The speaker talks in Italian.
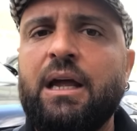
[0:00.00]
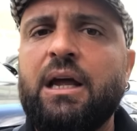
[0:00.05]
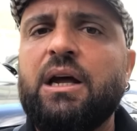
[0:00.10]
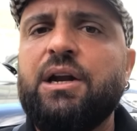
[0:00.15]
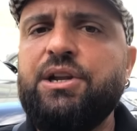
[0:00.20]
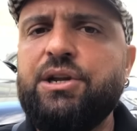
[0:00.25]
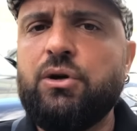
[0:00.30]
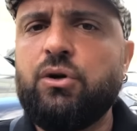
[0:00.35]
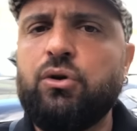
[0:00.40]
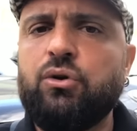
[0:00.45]

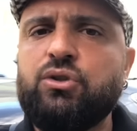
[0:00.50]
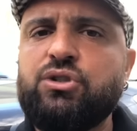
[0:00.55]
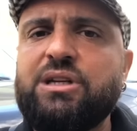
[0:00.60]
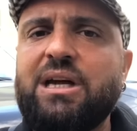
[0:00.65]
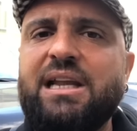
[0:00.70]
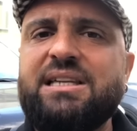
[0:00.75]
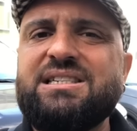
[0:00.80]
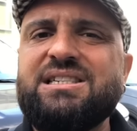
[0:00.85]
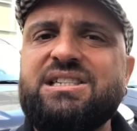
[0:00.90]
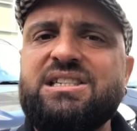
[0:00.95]
Nico
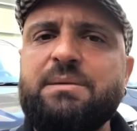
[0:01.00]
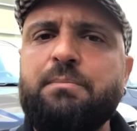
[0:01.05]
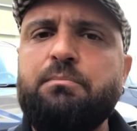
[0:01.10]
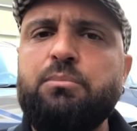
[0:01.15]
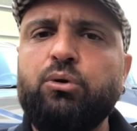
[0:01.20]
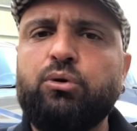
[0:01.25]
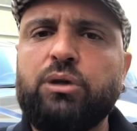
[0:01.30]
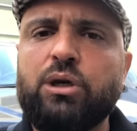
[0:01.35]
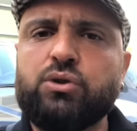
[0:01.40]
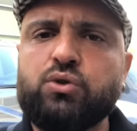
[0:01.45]
Gonzalez si
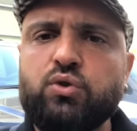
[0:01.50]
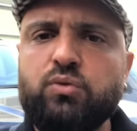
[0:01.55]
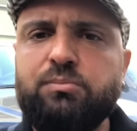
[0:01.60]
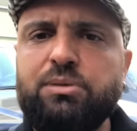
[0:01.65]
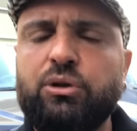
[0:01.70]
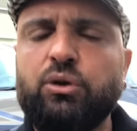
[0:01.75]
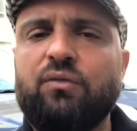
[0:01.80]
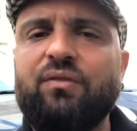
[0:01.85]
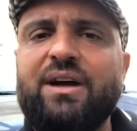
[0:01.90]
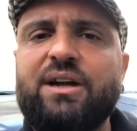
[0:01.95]
butta
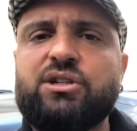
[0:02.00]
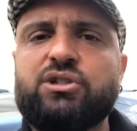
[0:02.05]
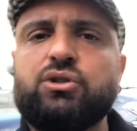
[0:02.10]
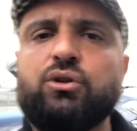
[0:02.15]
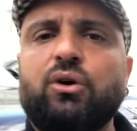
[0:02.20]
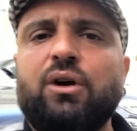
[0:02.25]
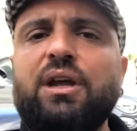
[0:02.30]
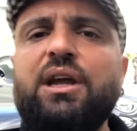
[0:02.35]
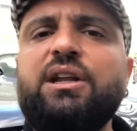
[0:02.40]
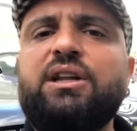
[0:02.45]
subito verso
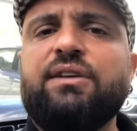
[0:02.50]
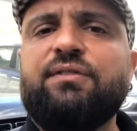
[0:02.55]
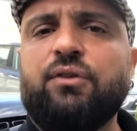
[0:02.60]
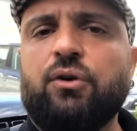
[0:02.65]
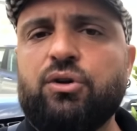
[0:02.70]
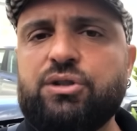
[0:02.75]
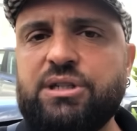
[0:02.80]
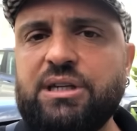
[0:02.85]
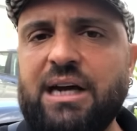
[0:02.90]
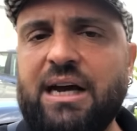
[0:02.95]
i
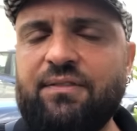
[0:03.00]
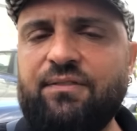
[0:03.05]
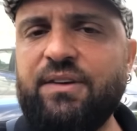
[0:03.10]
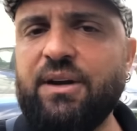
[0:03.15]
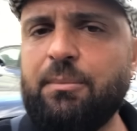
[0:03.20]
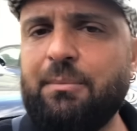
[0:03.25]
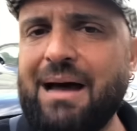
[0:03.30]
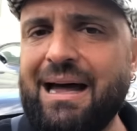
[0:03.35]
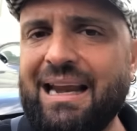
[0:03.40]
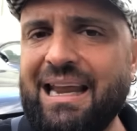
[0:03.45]
tifosi a
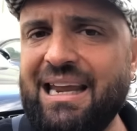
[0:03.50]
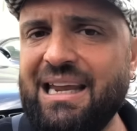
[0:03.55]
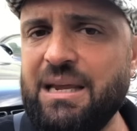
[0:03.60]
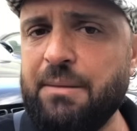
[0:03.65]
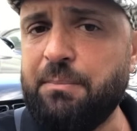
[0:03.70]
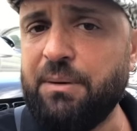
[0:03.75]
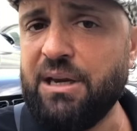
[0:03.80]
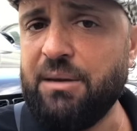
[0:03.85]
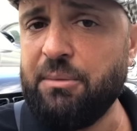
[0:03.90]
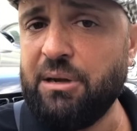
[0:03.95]
firmare i
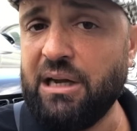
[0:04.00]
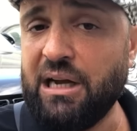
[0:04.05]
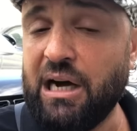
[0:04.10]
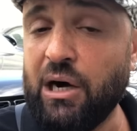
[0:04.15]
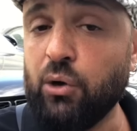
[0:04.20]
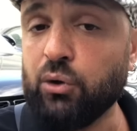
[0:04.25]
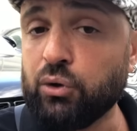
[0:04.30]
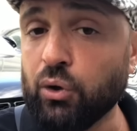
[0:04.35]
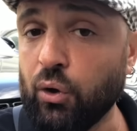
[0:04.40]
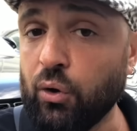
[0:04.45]
primi
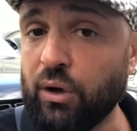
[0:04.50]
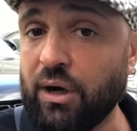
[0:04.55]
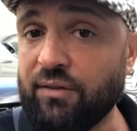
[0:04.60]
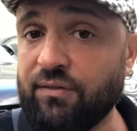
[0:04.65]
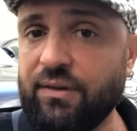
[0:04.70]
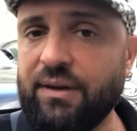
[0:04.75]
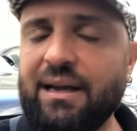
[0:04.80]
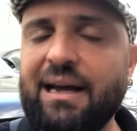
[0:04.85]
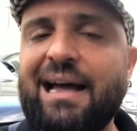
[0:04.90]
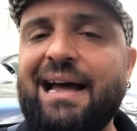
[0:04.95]

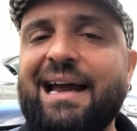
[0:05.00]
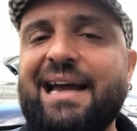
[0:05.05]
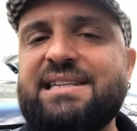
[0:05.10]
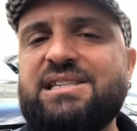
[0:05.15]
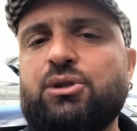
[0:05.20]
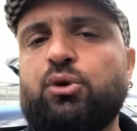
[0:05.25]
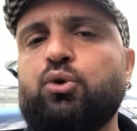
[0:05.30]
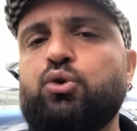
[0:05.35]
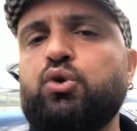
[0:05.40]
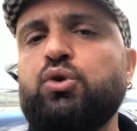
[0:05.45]
autografi, anche se è
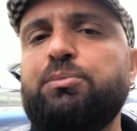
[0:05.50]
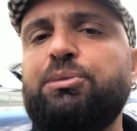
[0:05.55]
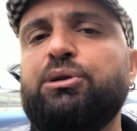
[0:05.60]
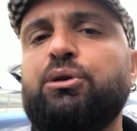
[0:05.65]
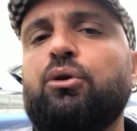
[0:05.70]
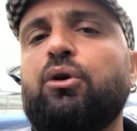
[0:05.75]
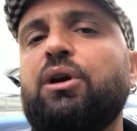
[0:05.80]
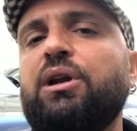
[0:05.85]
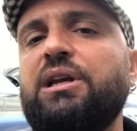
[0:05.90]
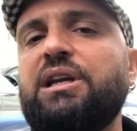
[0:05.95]
stato
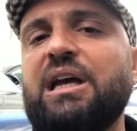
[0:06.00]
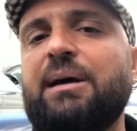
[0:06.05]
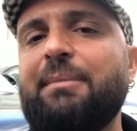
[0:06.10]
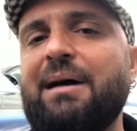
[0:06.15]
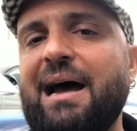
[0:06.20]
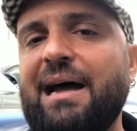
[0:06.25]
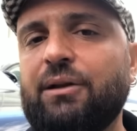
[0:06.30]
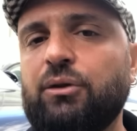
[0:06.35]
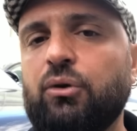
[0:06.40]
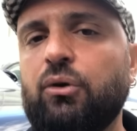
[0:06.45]
subito
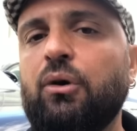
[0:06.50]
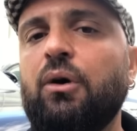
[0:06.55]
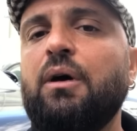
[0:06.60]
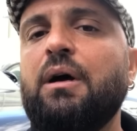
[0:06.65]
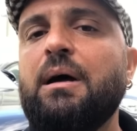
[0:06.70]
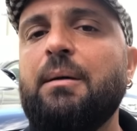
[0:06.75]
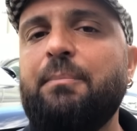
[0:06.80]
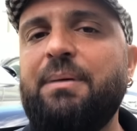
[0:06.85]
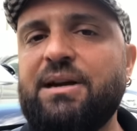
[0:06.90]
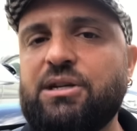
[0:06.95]
richiamato
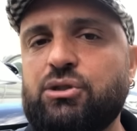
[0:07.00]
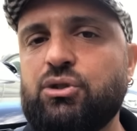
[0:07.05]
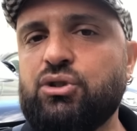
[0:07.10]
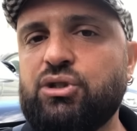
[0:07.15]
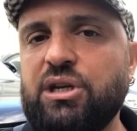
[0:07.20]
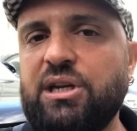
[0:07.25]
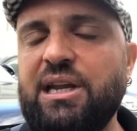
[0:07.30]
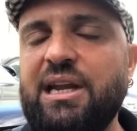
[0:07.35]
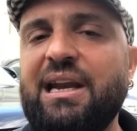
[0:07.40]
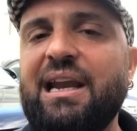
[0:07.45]
per
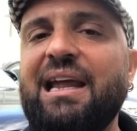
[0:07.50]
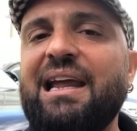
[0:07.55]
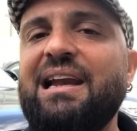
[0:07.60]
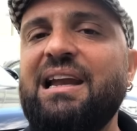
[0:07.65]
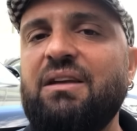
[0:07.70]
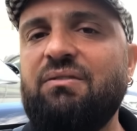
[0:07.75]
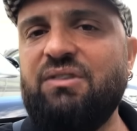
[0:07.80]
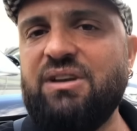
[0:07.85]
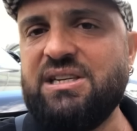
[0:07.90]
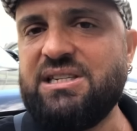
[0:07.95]
sostenere
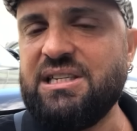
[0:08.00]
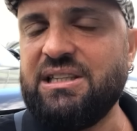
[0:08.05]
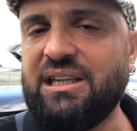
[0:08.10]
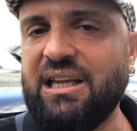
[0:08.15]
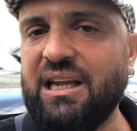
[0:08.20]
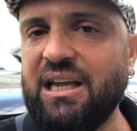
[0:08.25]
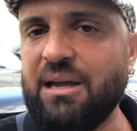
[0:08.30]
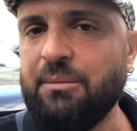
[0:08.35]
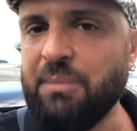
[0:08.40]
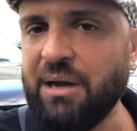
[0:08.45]
le
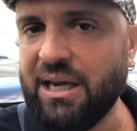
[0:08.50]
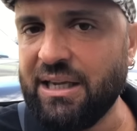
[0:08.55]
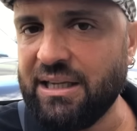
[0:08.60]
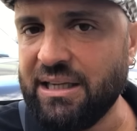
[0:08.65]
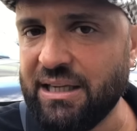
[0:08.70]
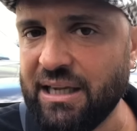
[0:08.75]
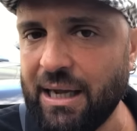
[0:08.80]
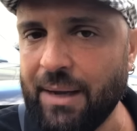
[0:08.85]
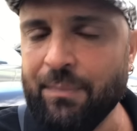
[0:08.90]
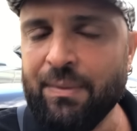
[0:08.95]
visite
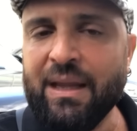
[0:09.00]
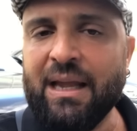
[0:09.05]
mediche.